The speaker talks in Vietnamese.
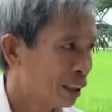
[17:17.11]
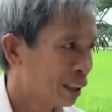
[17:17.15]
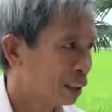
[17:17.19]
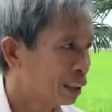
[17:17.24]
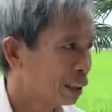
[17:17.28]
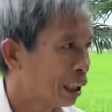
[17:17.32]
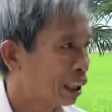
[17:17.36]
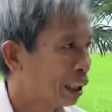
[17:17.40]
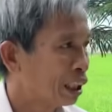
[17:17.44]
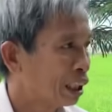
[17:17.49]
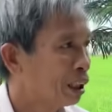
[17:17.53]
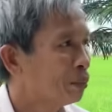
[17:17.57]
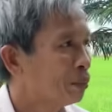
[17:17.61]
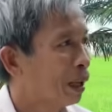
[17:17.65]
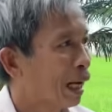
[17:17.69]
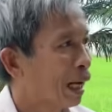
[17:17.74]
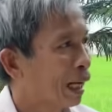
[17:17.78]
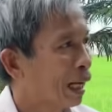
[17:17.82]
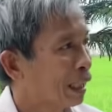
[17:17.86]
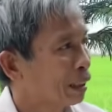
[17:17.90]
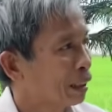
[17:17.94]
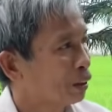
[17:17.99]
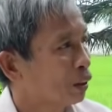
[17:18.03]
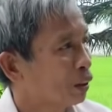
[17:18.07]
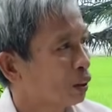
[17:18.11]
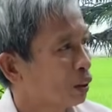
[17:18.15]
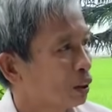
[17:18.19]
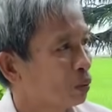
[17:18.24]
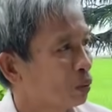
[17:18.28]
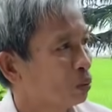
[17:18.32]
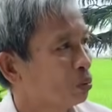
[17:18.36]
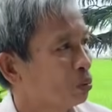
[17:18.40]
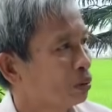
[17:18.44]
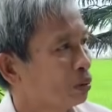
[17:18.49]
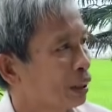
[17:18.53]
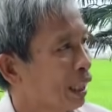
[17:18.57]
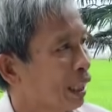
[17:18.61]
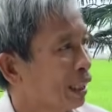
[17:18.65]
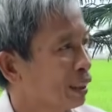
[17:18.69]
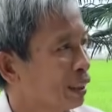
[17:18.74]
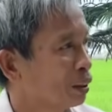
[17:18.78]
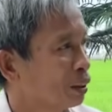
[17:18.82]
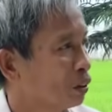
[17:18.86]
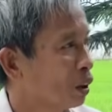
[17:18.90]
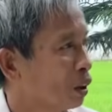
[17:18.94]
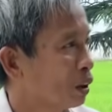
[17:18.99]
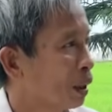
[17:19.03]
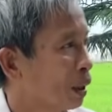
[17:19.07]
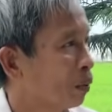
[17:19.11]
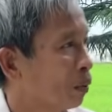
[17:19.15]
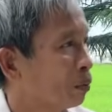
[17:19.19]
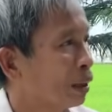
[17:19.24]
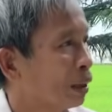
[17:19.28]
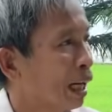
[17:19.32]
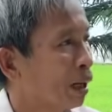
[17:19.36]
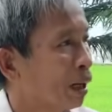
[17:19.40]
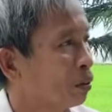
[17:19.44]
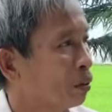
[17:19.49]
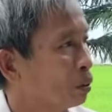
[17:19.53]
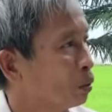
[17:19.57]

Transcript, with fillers: chỉ bài cho chúng sanh cho đồng đạo